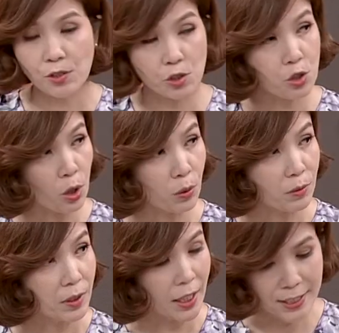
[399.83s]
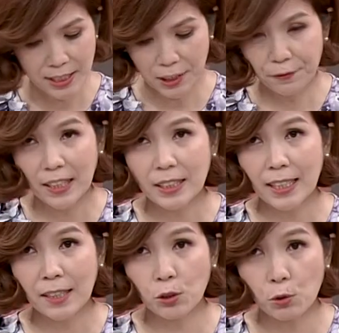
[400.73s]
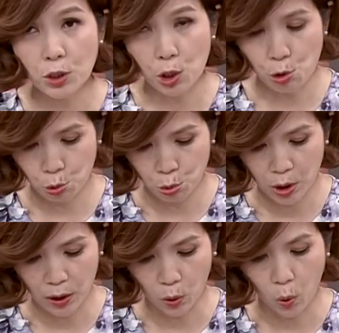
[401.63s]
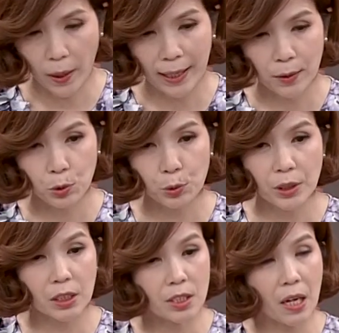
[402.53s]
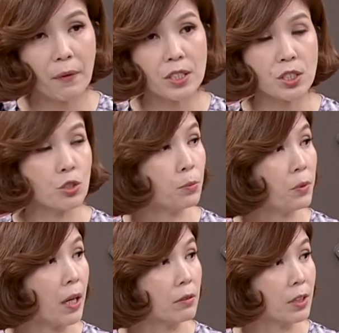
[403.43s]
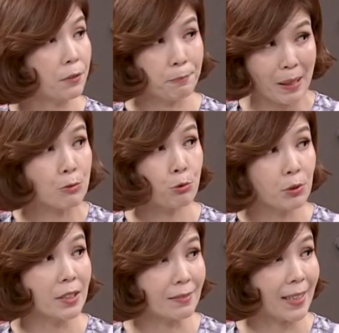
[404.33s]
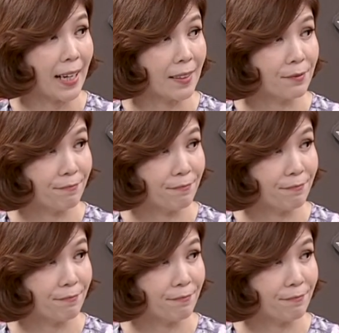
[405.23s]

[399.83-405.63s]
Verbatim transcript: 十种，而且你发现它溶解速度很快，它对于那个消化吸收不好的人帮助很大。